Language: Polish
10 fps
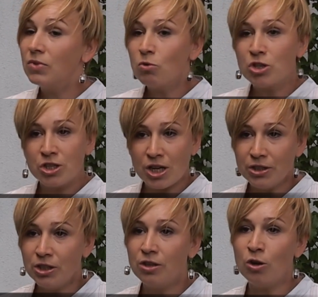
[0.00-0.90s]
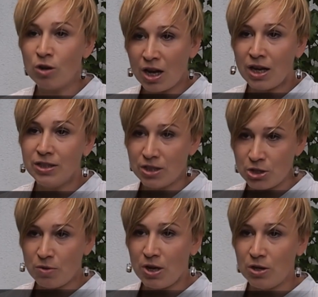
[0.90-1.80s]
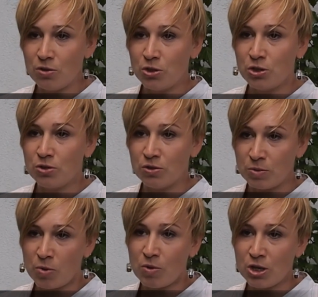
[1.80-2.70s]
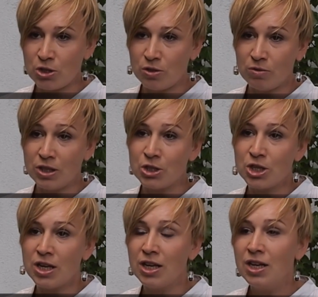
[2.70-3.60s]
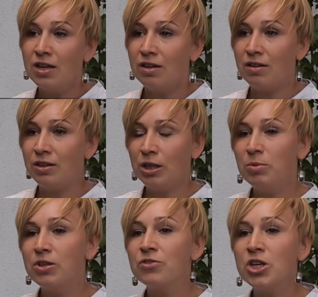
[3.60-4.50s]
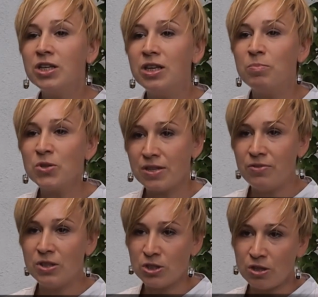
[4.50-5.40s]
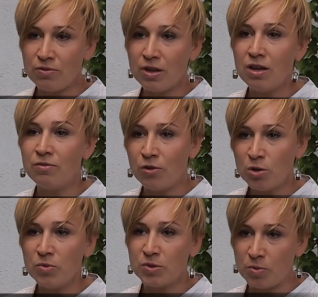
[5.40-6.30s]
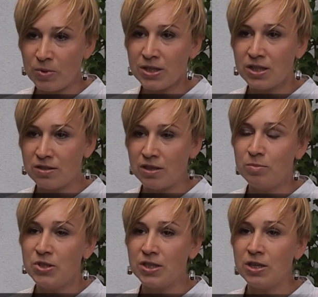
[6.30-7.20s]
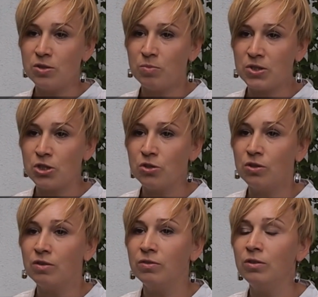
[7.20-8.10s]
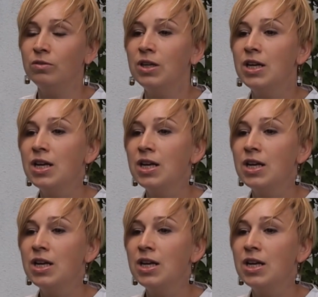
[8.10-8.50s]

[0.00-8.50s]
użyczanie lokali na działalność społeczną. Także jakby te wszelkie pozafinansowe formy współpracy z administracją pozarządową